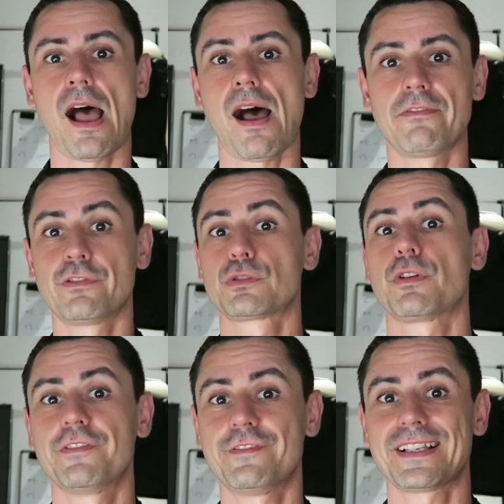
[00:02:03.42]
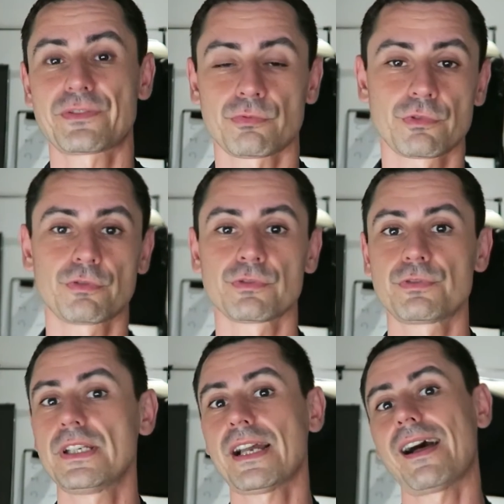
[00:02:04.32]
à votre façon de
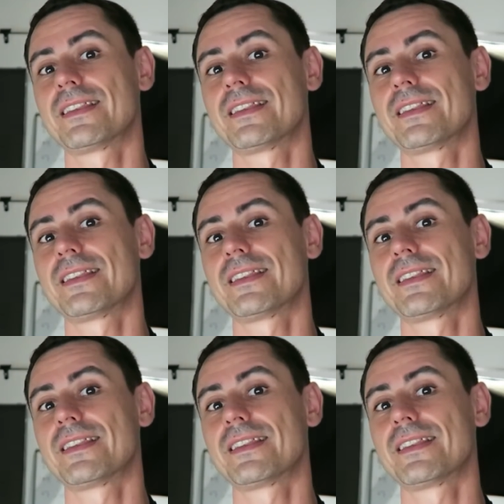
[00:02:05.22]
conduire,